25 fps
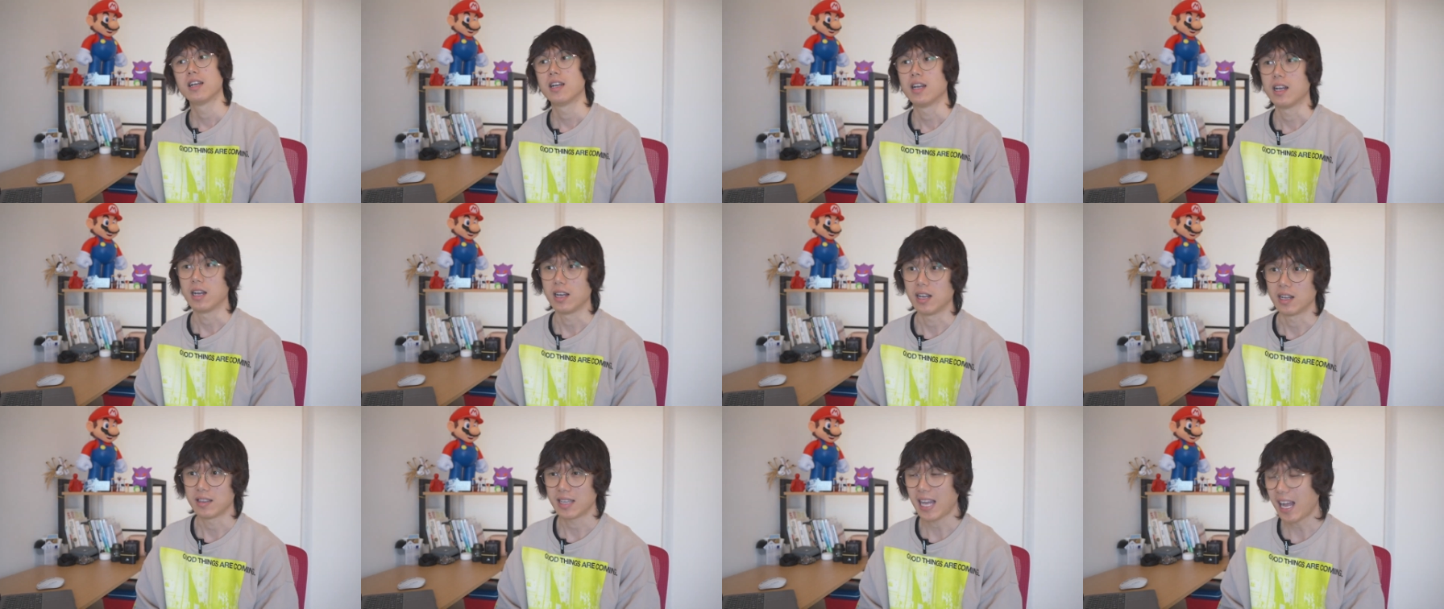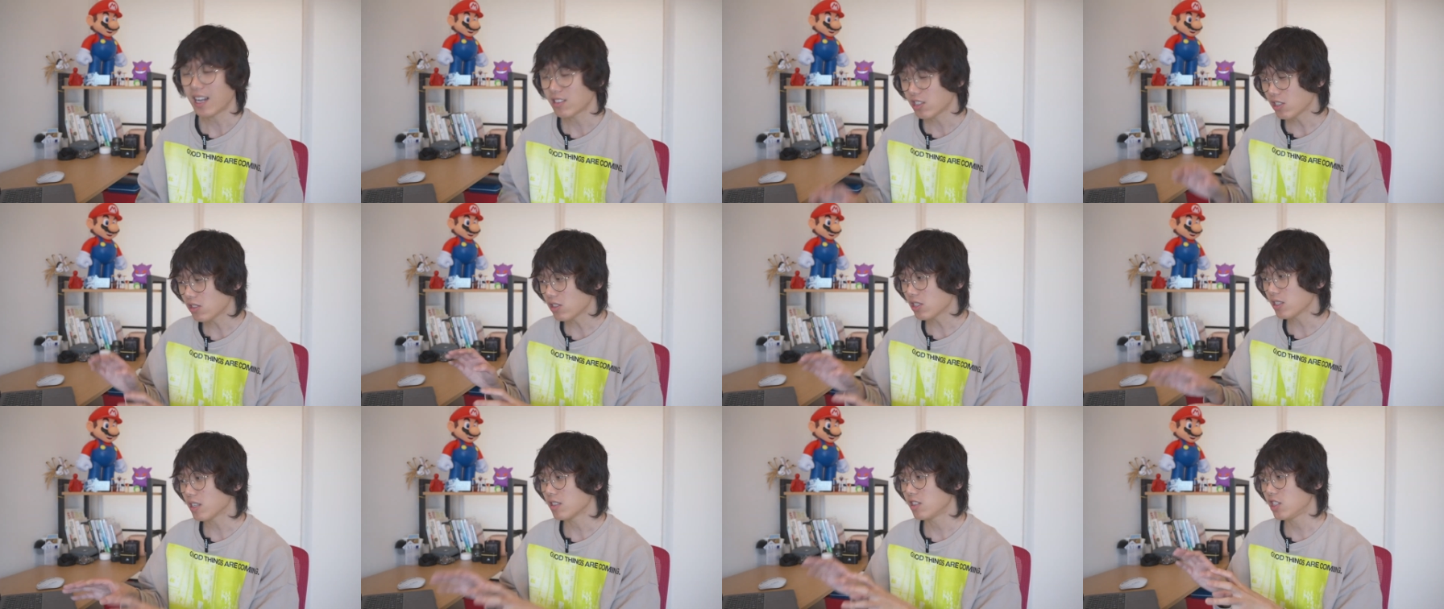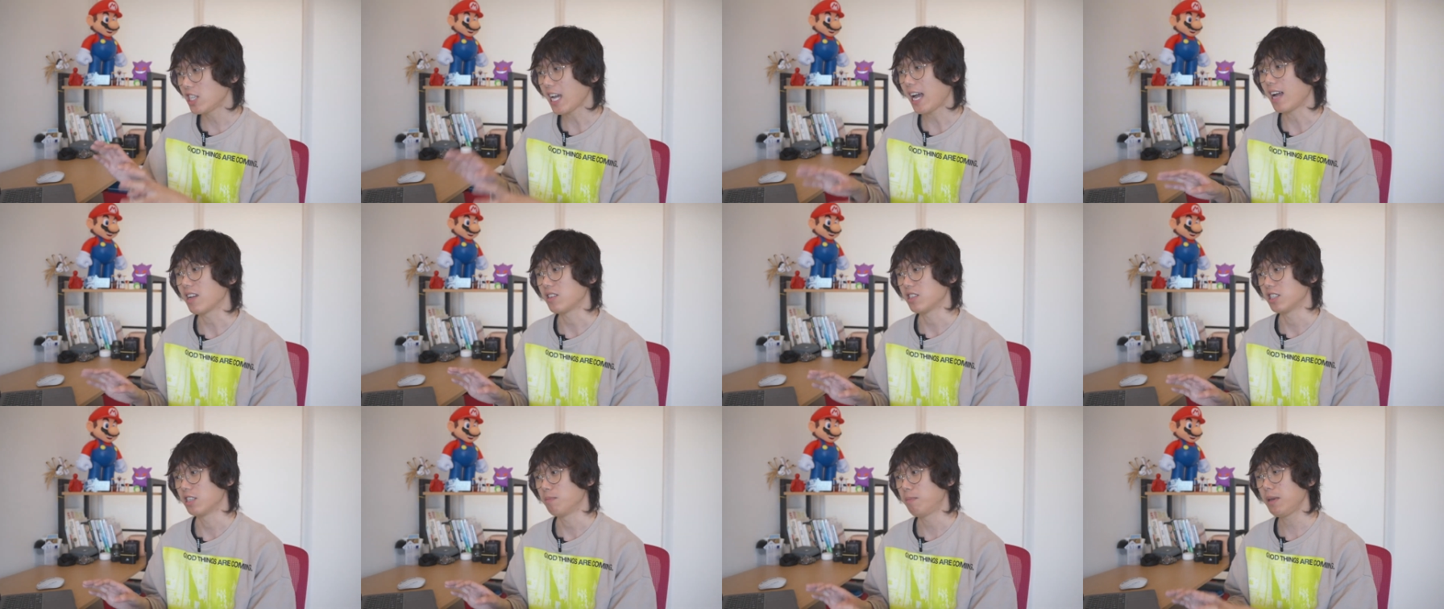呃，它真正的
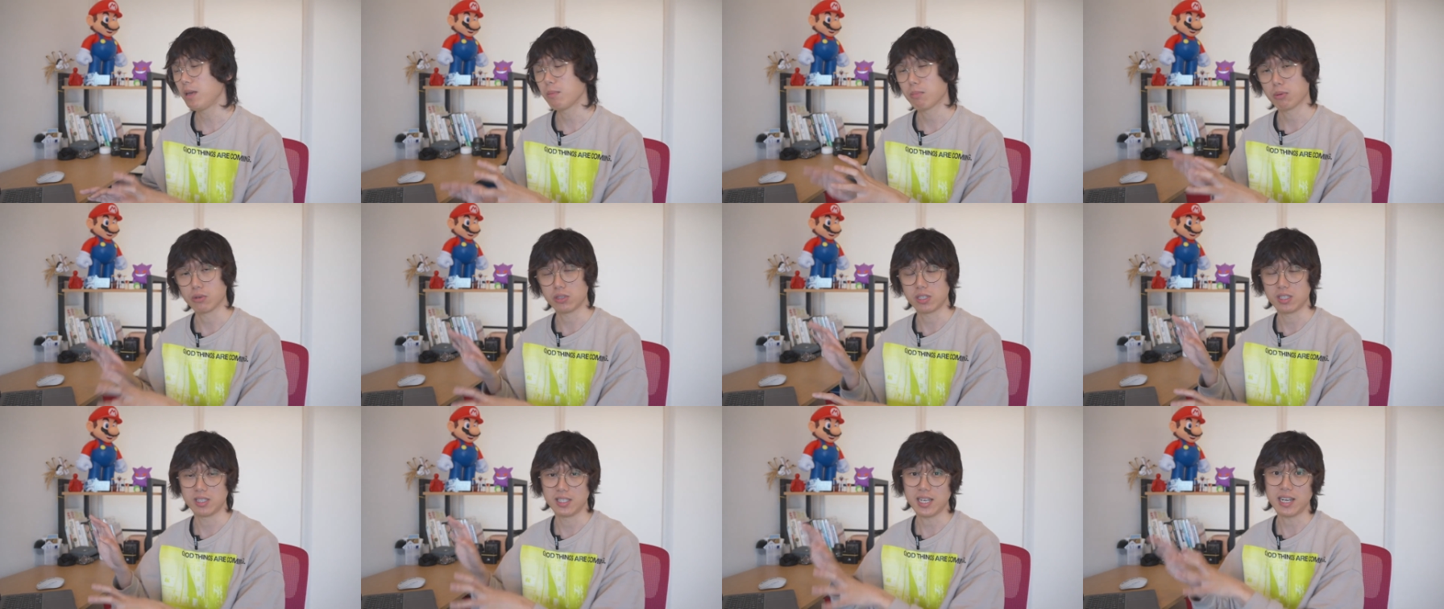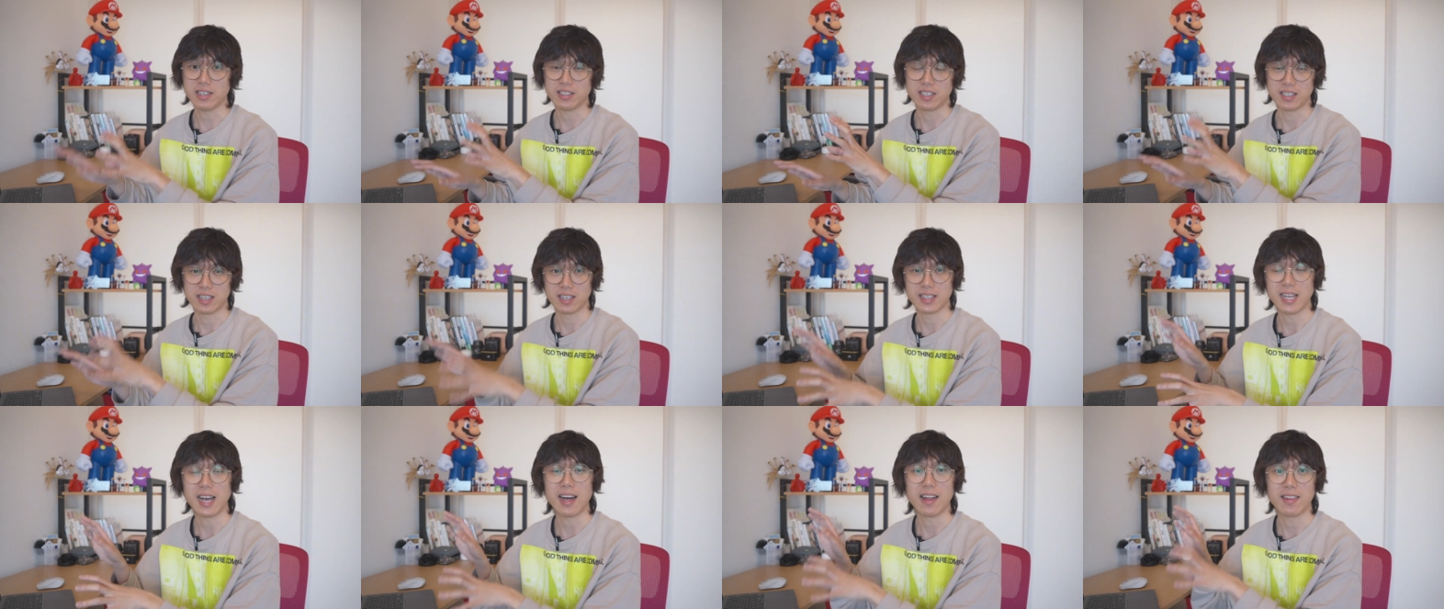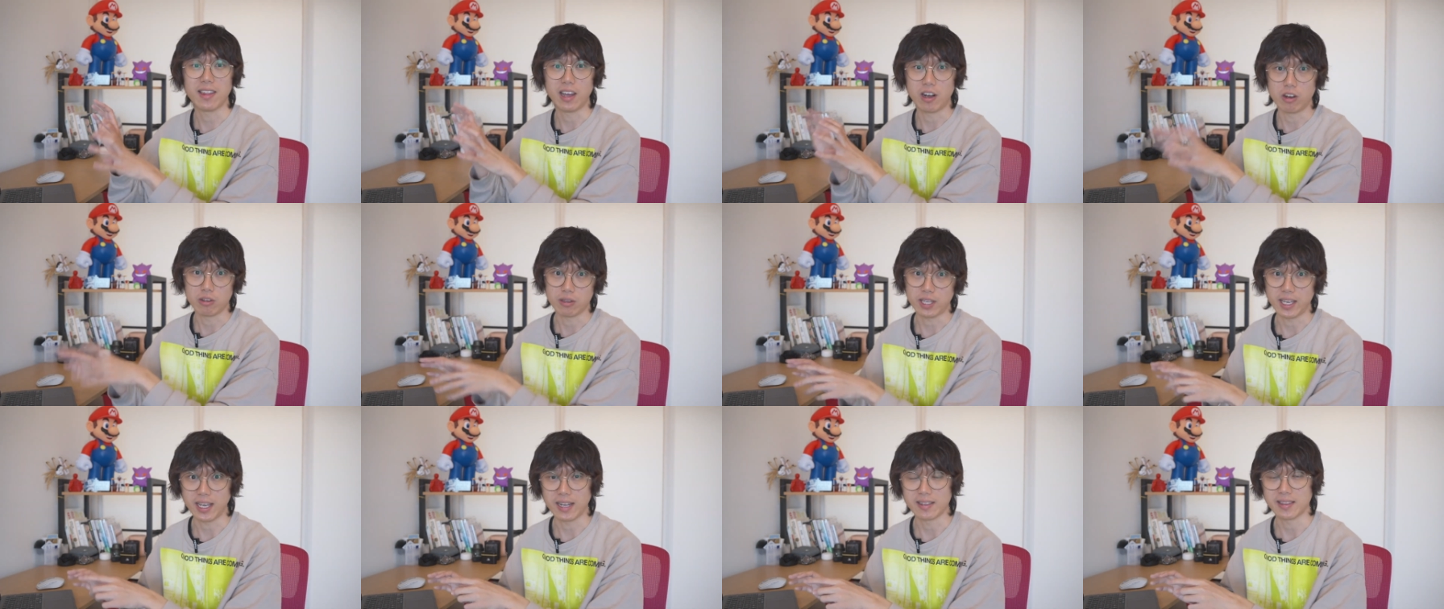价值并不是让你和它
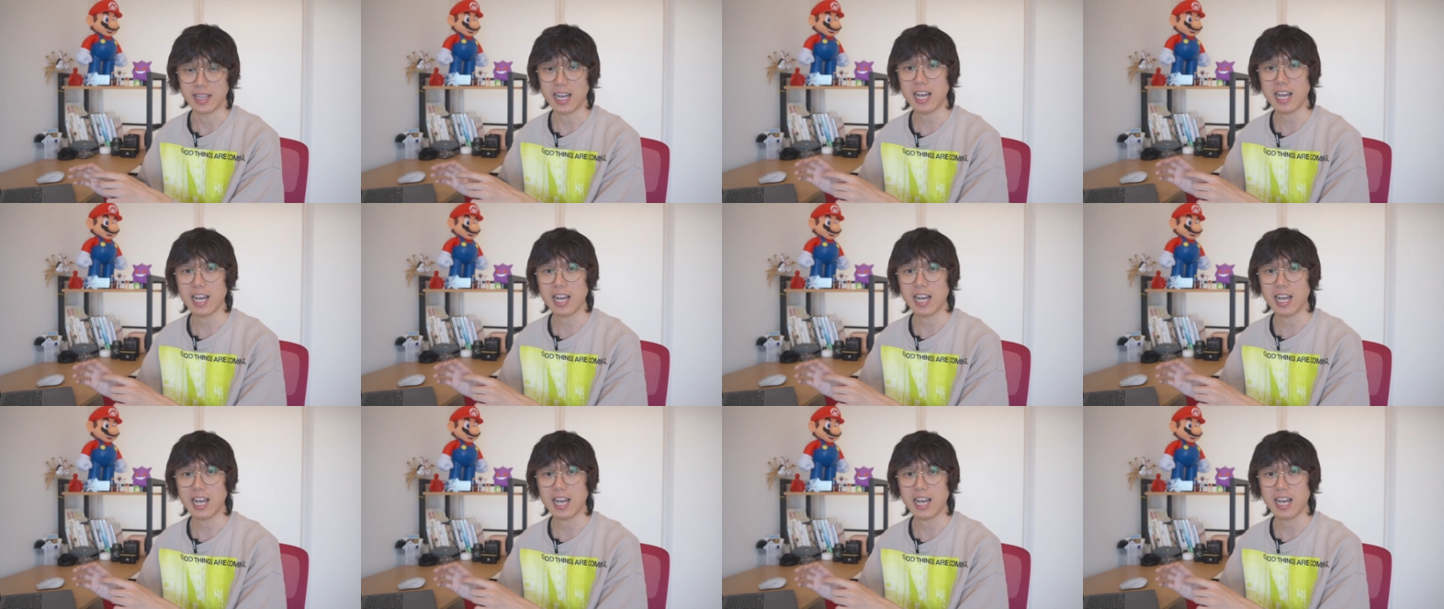聊天，